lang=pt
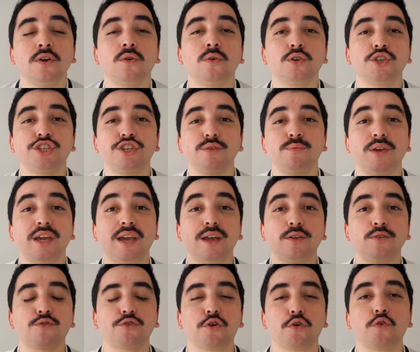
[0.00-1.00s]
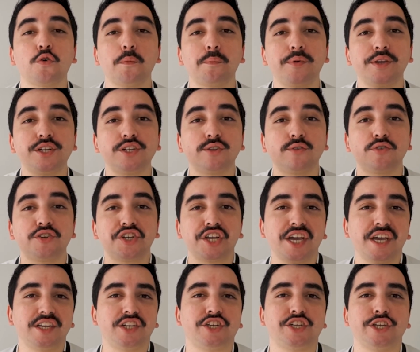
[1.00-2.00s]
o time entrou com um pedido de
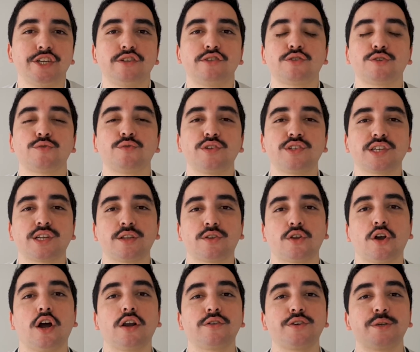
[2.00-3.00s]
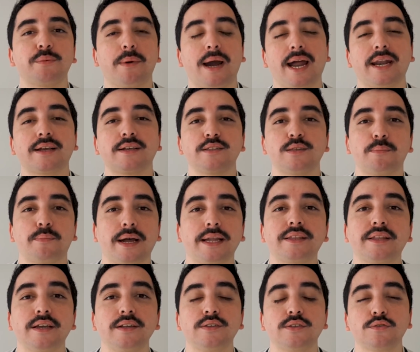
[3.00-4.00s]
registro no escritório de marcas e
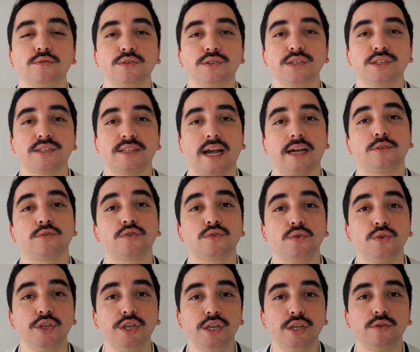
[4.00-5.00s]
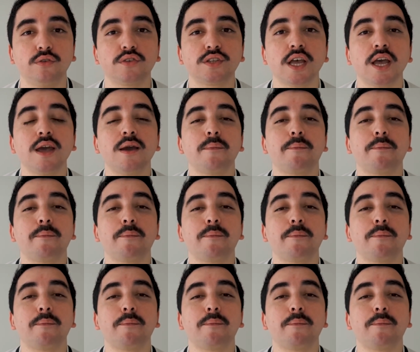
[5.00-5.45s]
patentes dos Estados Unidos